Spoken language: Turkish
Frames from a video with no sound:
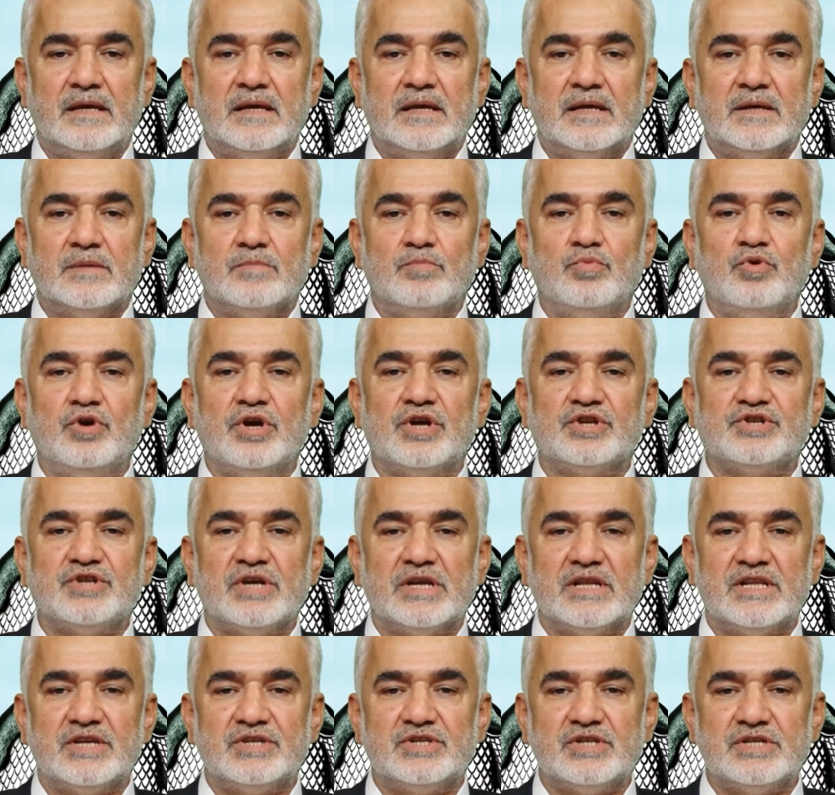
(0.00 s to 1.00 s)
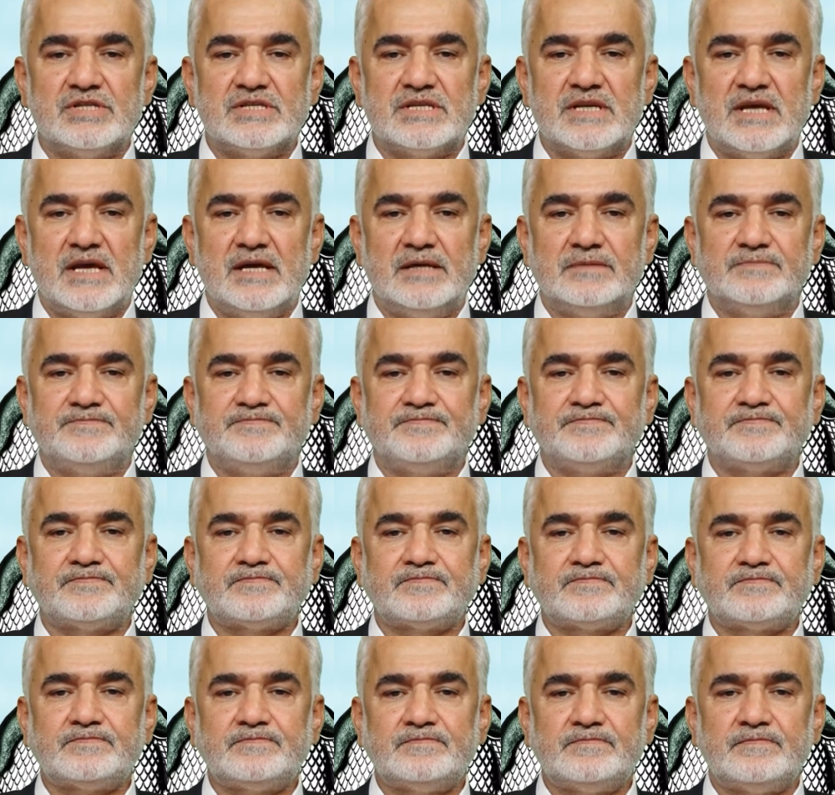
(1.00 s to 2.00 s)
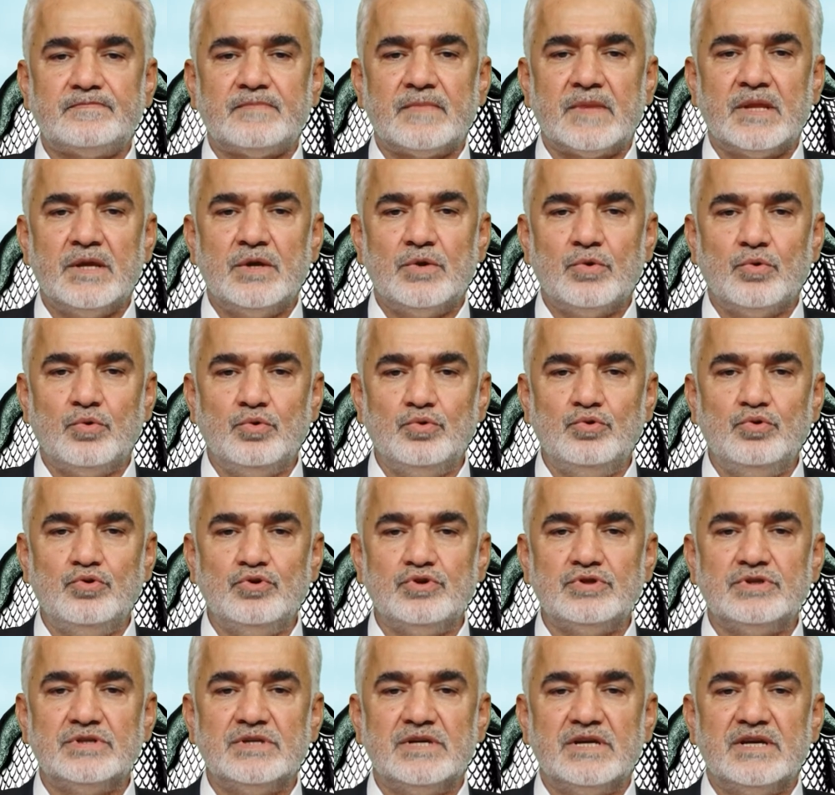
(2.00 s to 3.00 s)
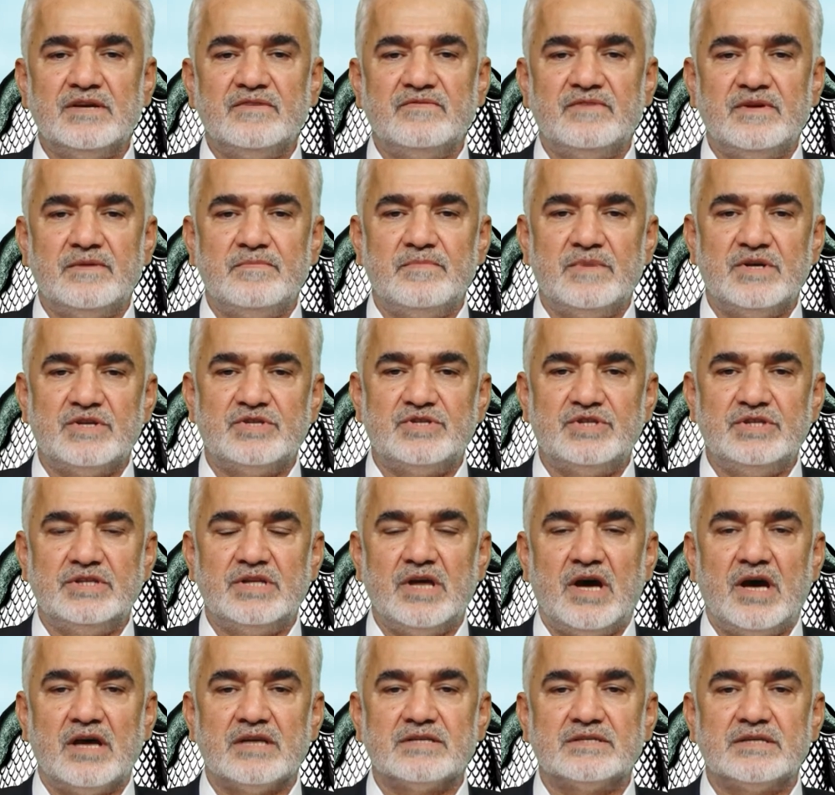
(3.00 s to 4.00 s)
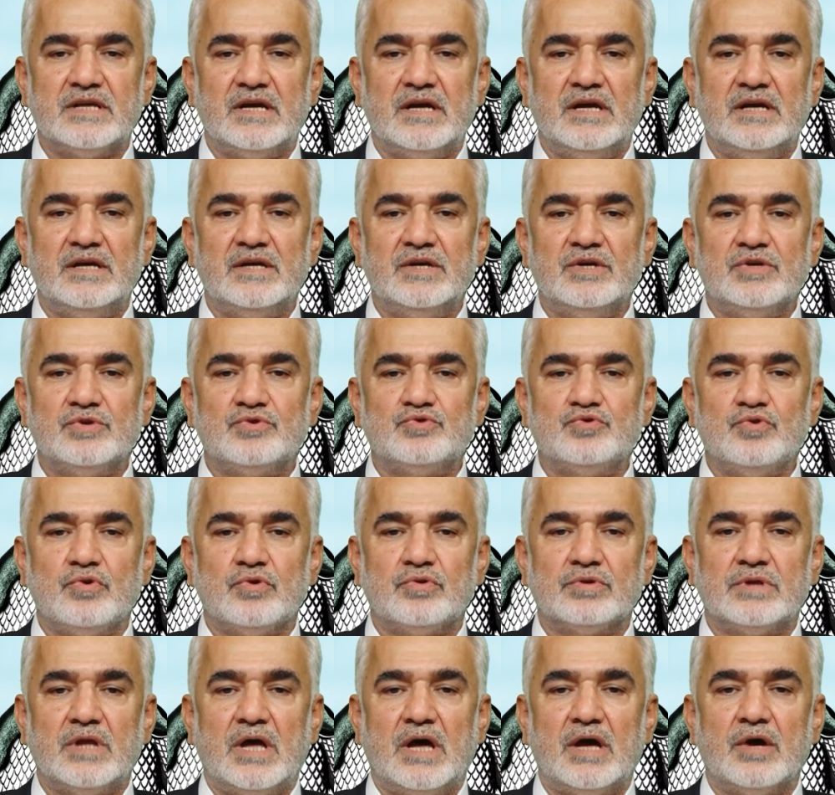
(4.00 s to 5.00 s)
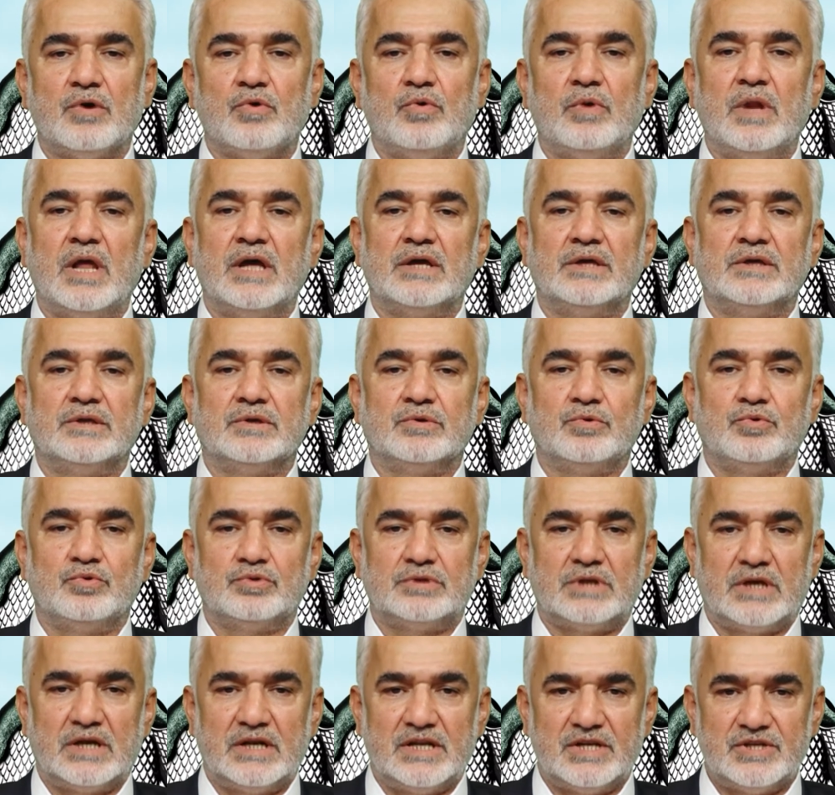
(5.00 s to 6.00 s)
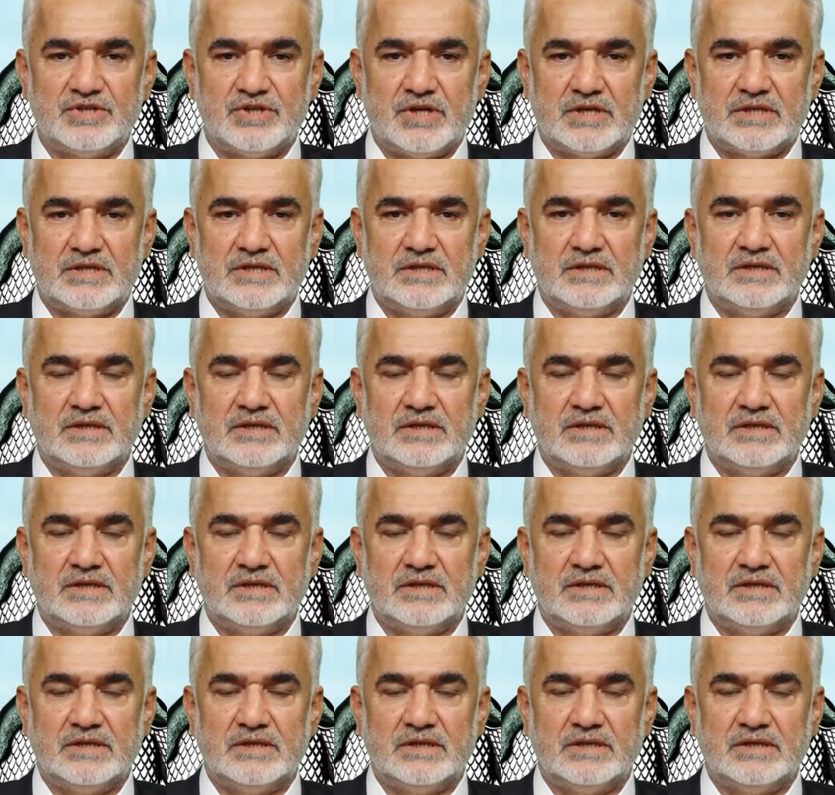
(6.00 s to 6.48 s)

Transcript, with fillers: Bu gerçekleşirse Kudüs ve Mescid-i Aksa çok daha kolay kurtarılacaktı.